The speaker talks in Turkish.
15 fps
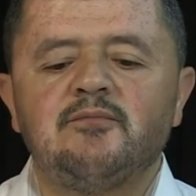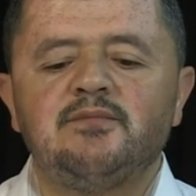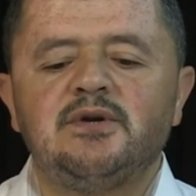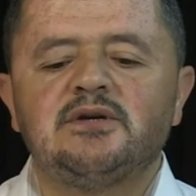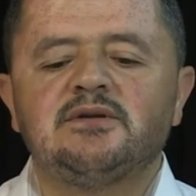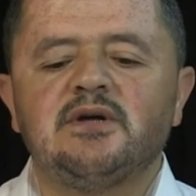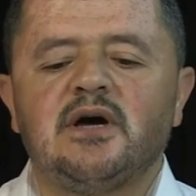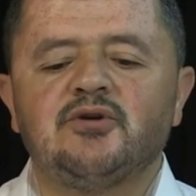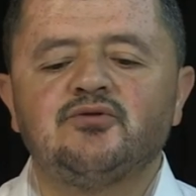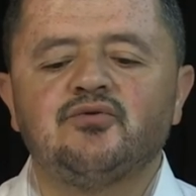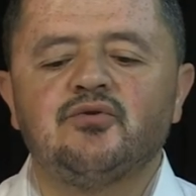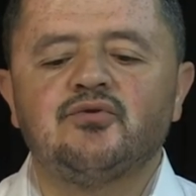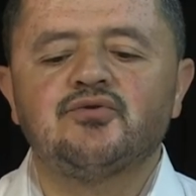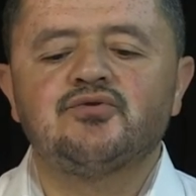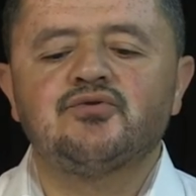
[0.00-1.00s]
Bir daha
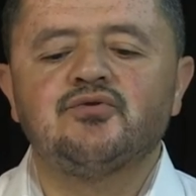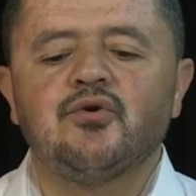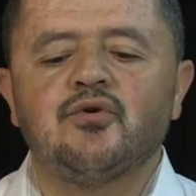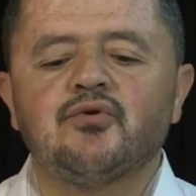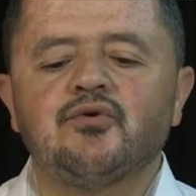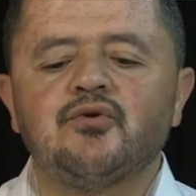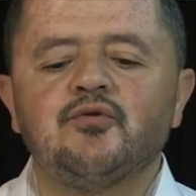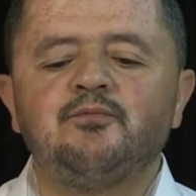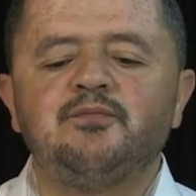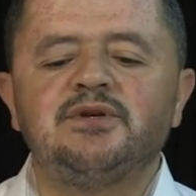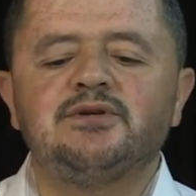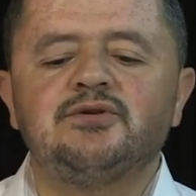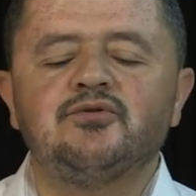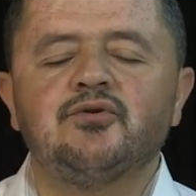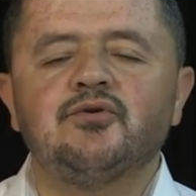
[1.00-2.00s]
doğrusunu okuyup
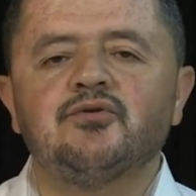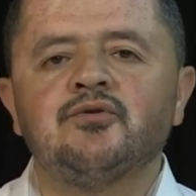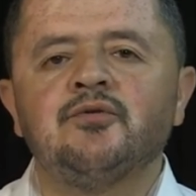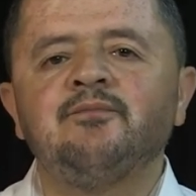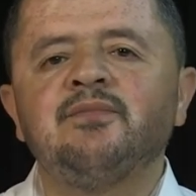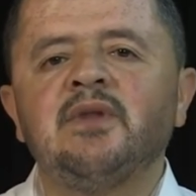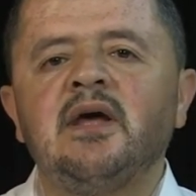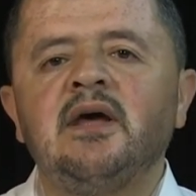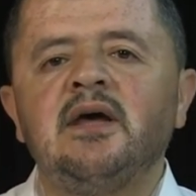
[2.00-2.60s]
bitiriyorum.